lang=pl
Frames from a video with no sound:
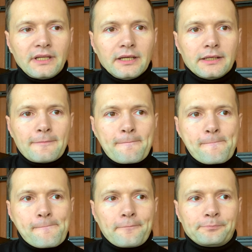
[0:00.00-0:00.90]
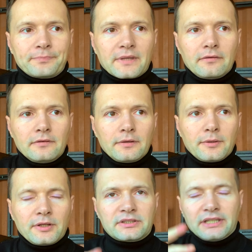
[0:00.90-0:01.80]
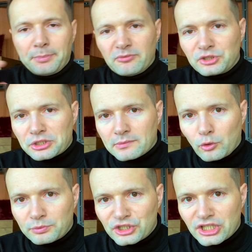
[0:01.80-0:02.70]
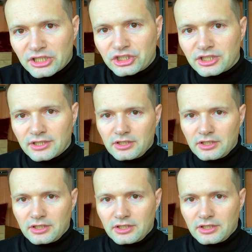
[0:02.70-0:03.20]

um, najpierw by się trzeba było przyjrzeć, e,